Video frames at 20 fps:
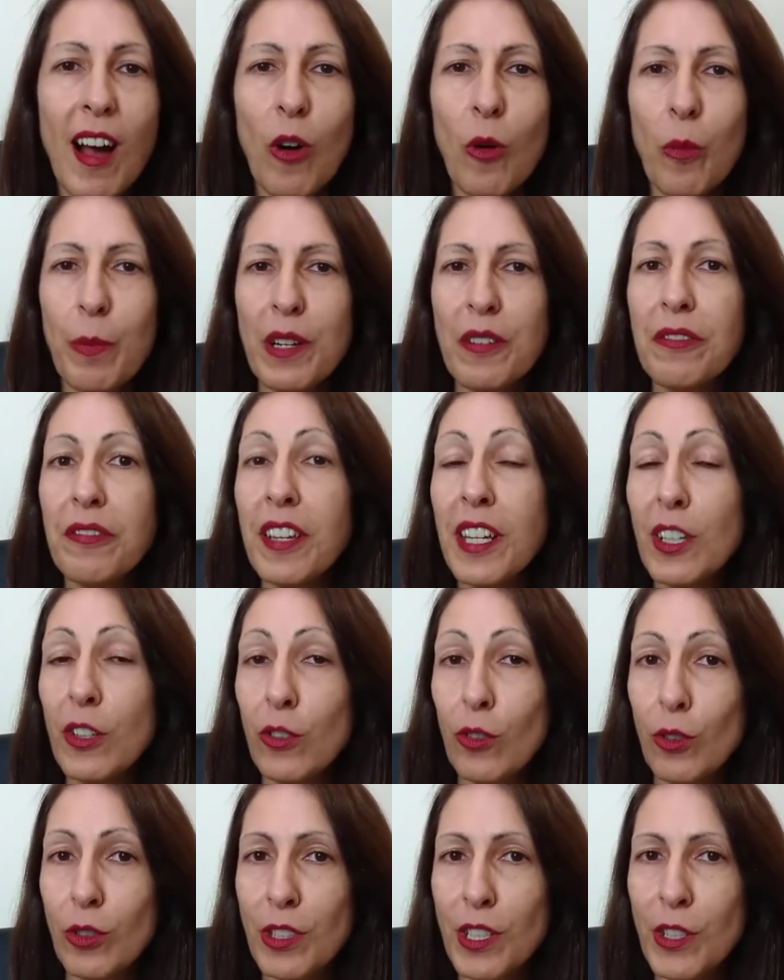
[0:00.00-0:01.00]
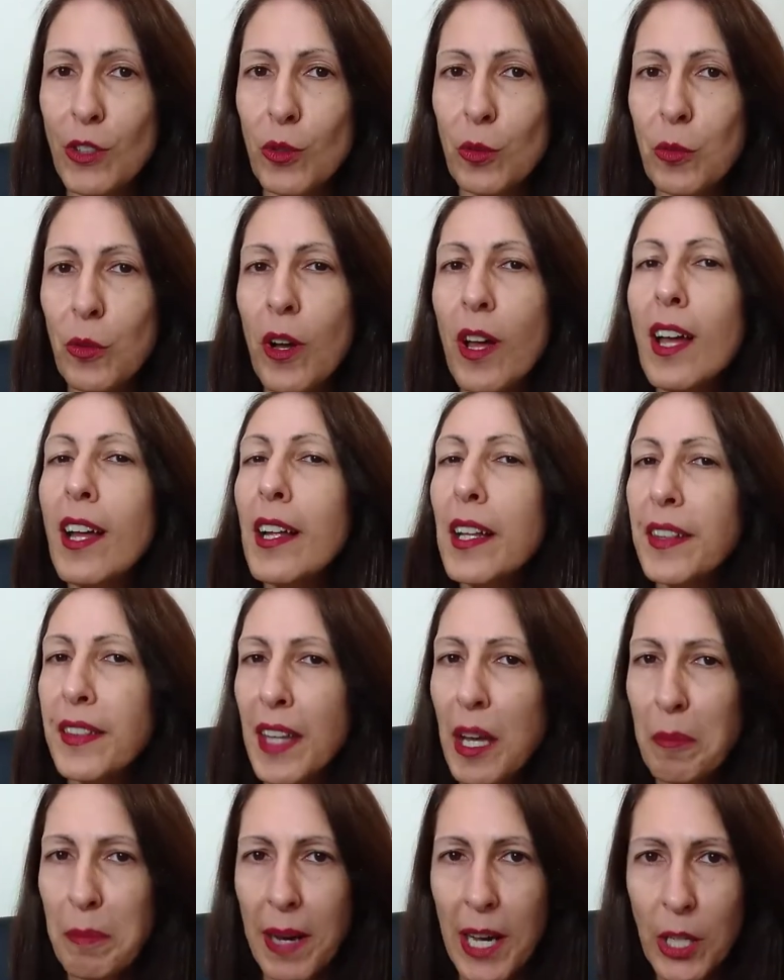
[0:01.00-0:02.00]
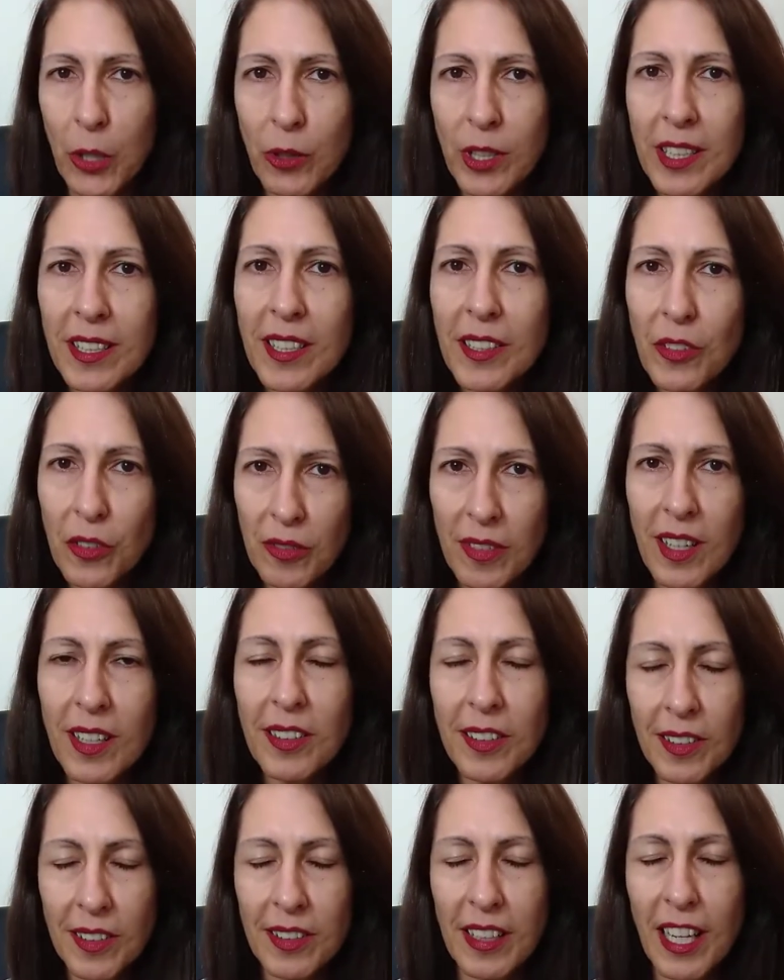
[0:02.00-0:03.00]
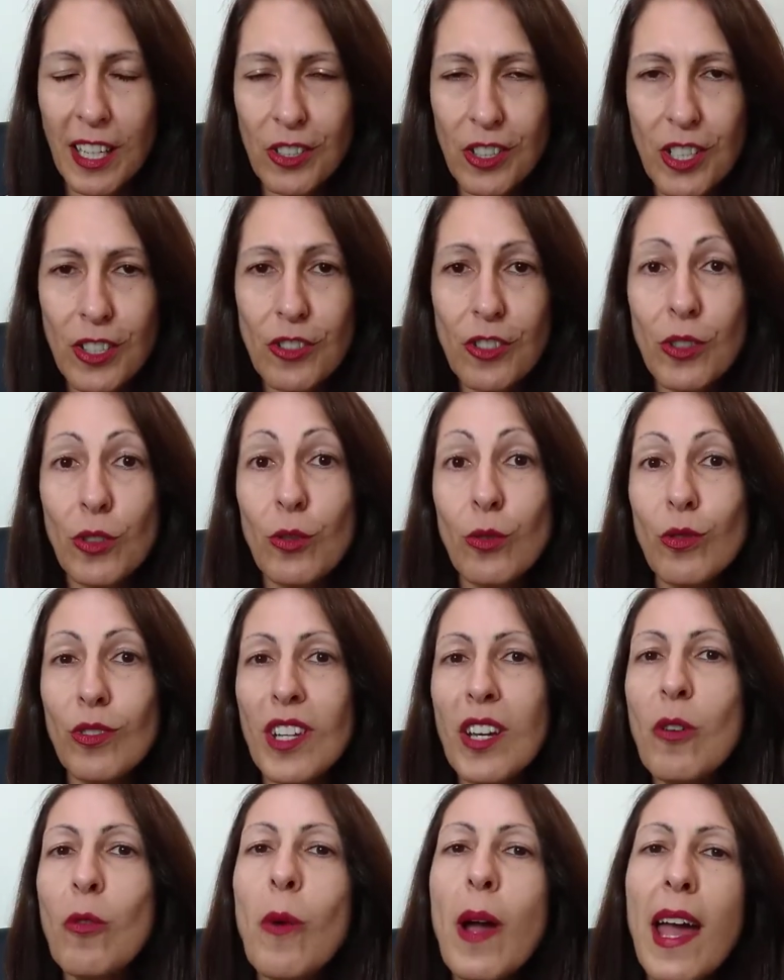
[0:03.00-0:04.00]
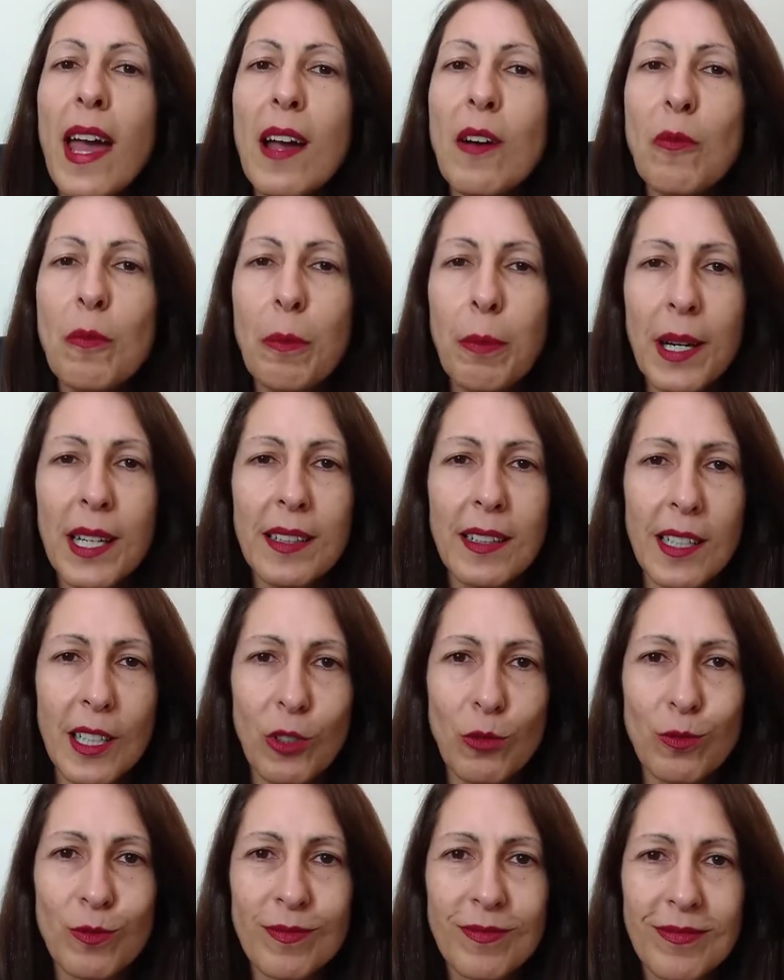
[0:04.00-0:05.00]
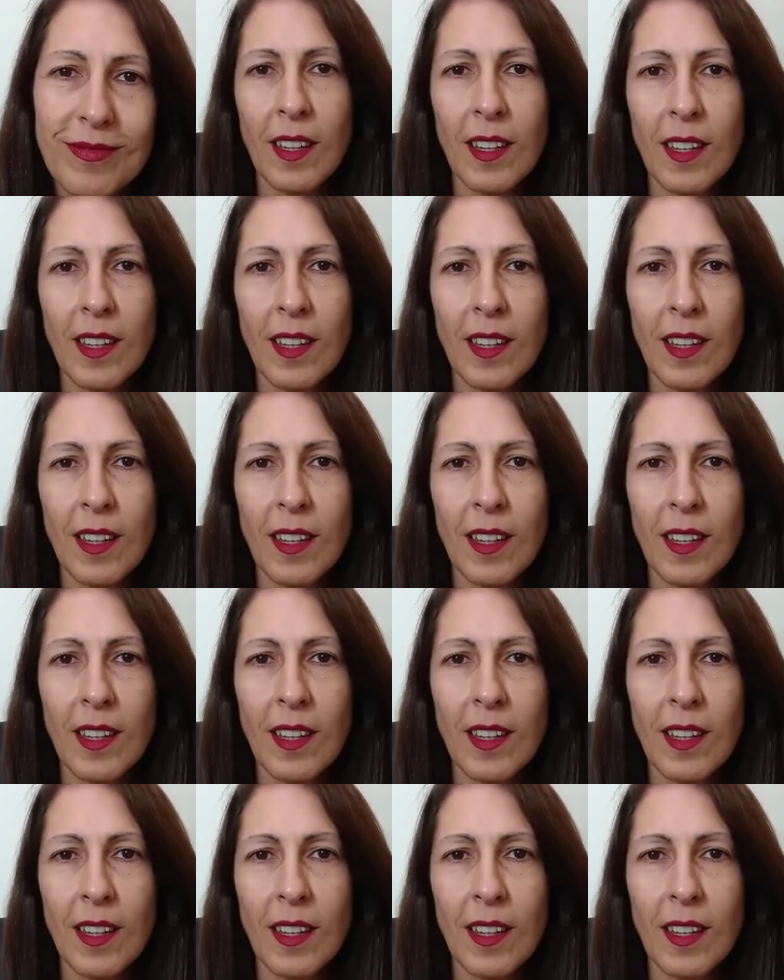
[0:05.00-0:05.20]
ao perfeccionismo. Na maioria das vezes, tá, gente? Isso não é um padrão.